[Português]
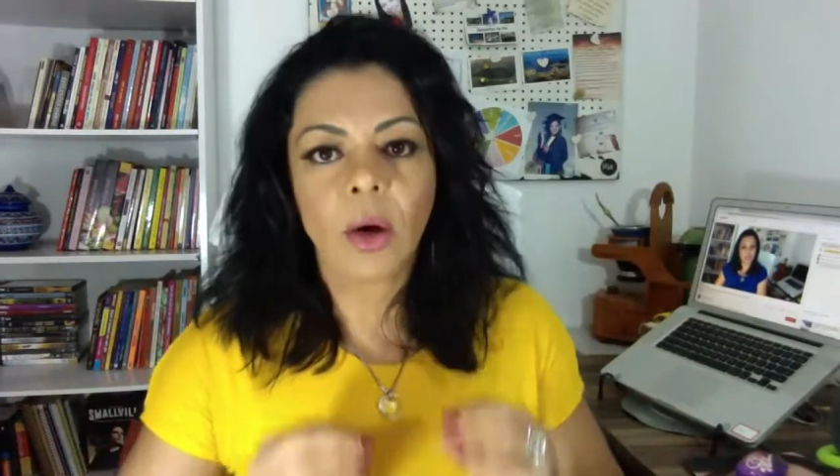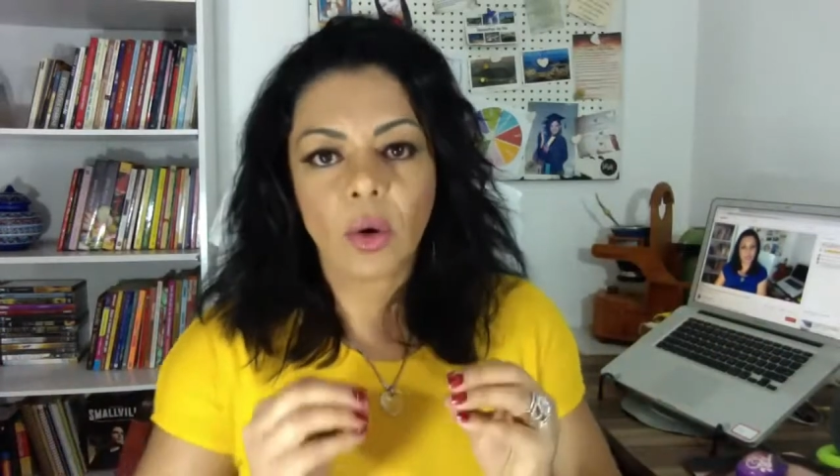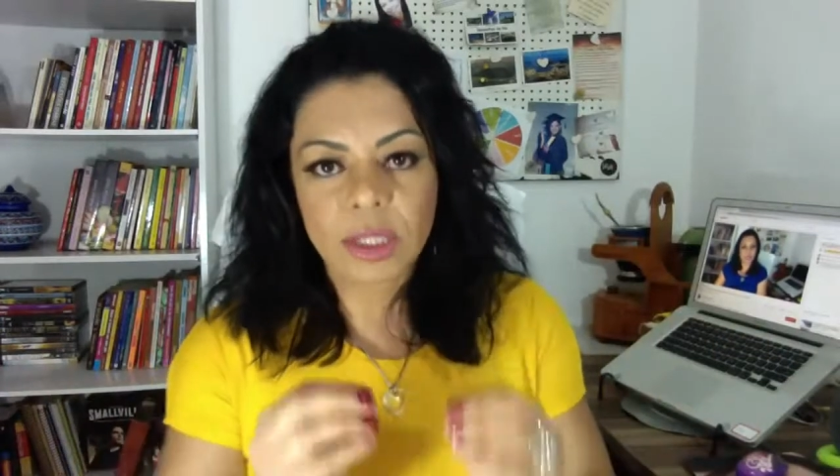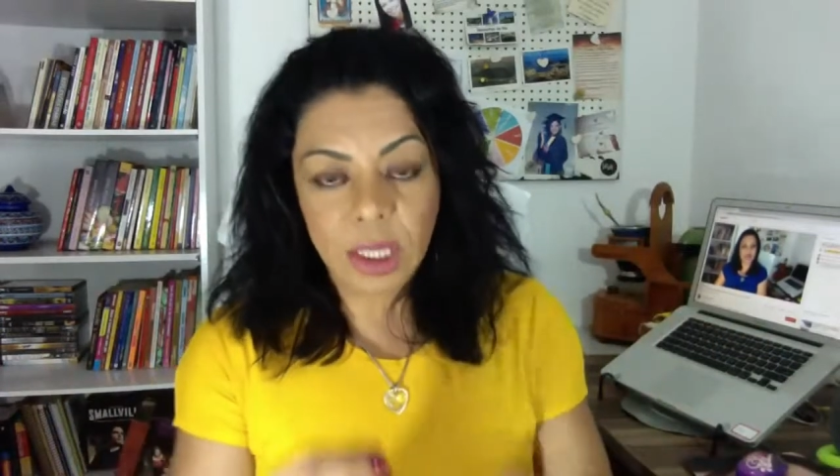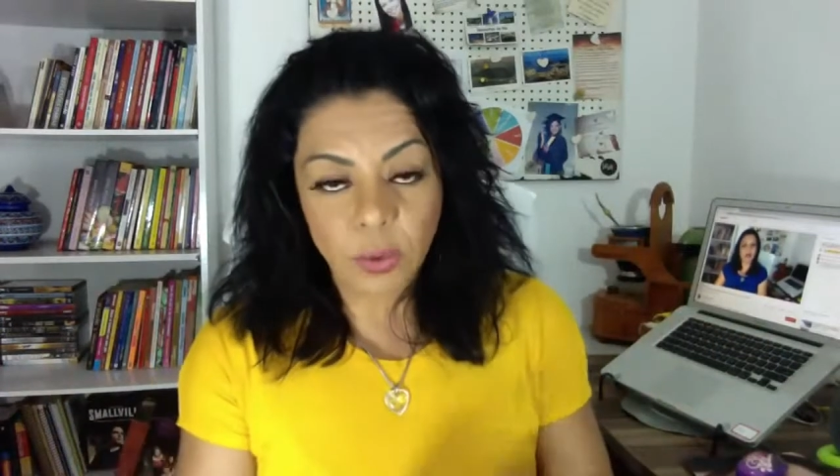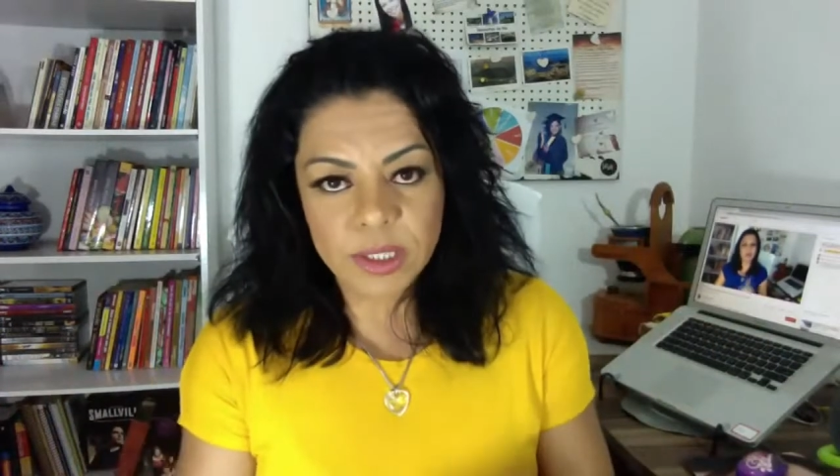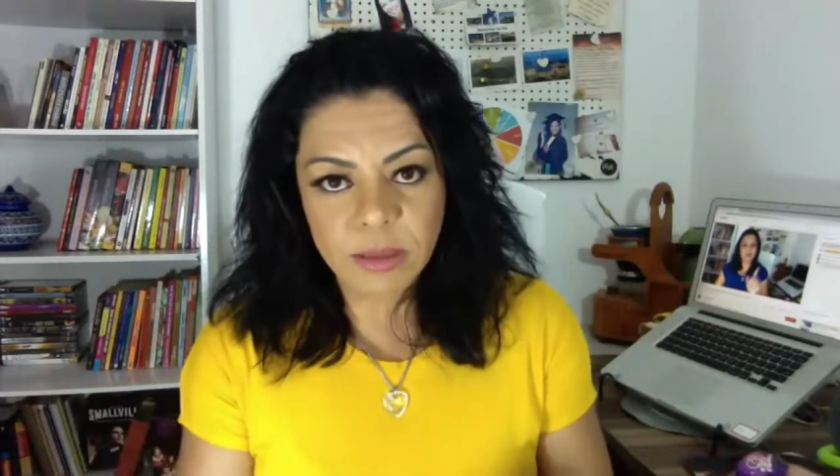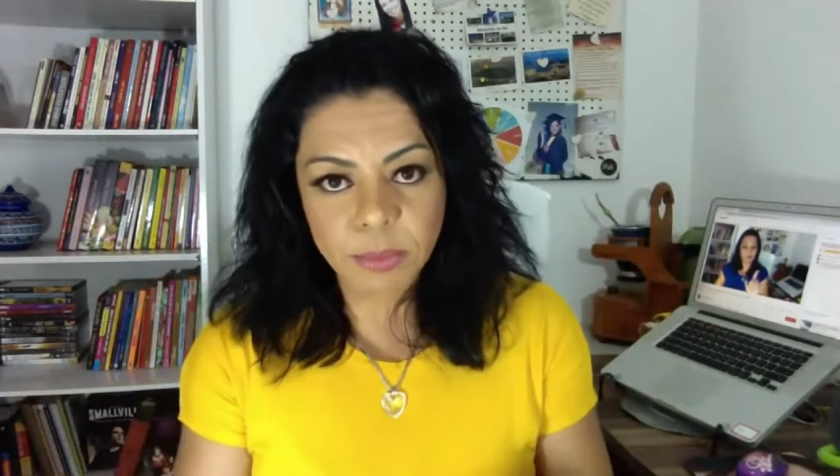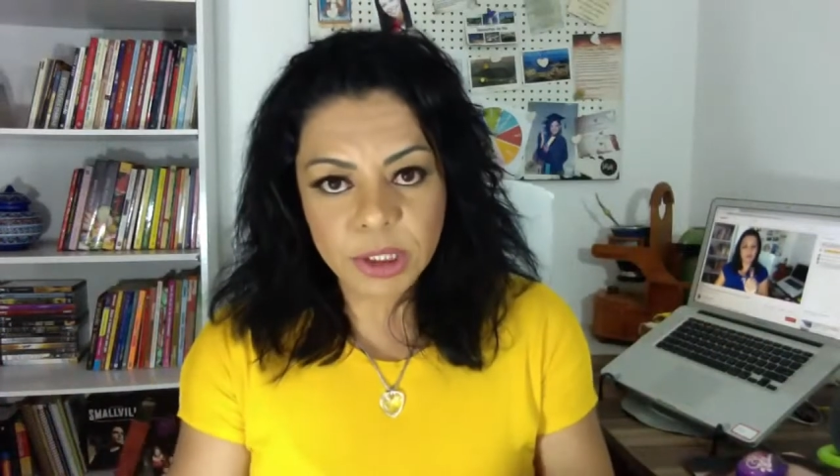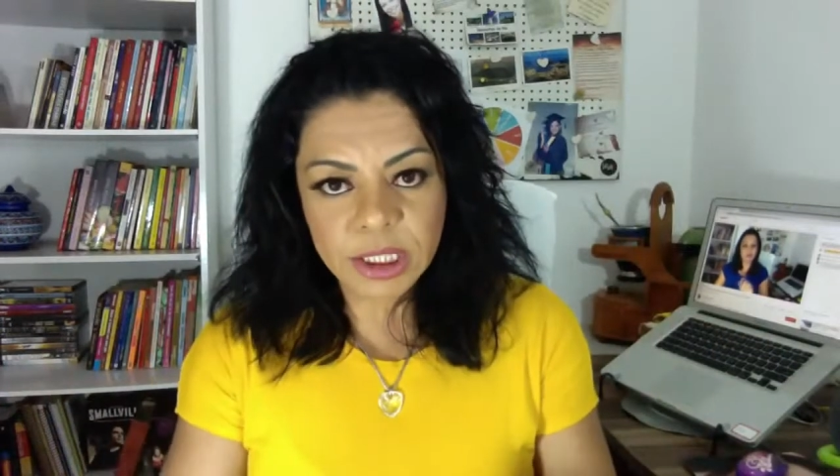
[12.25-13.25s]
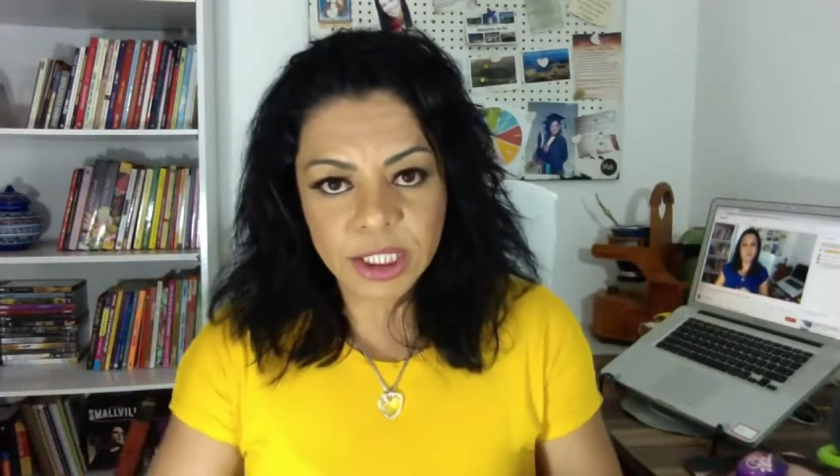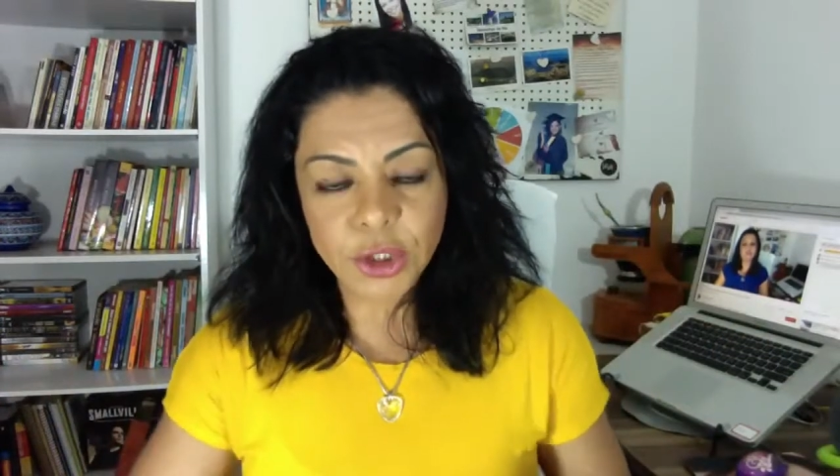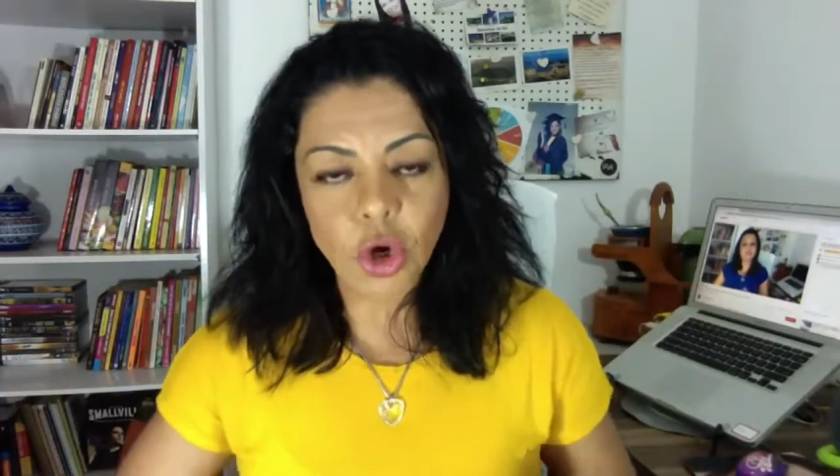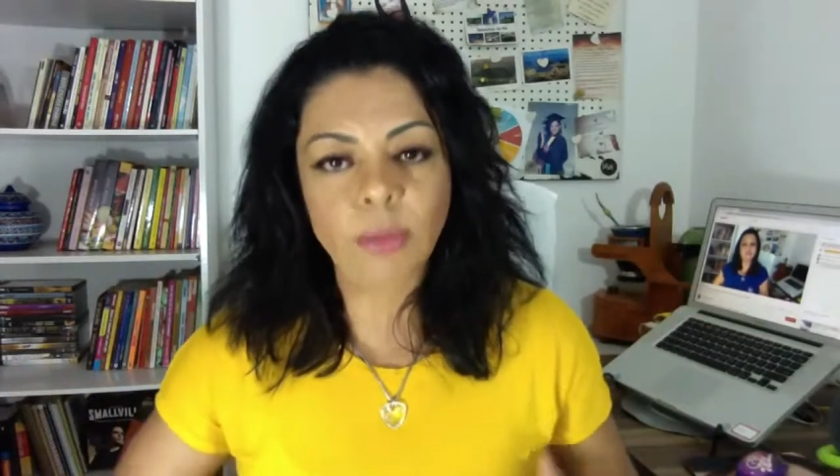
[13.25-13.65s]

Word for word: Outra coisa importante,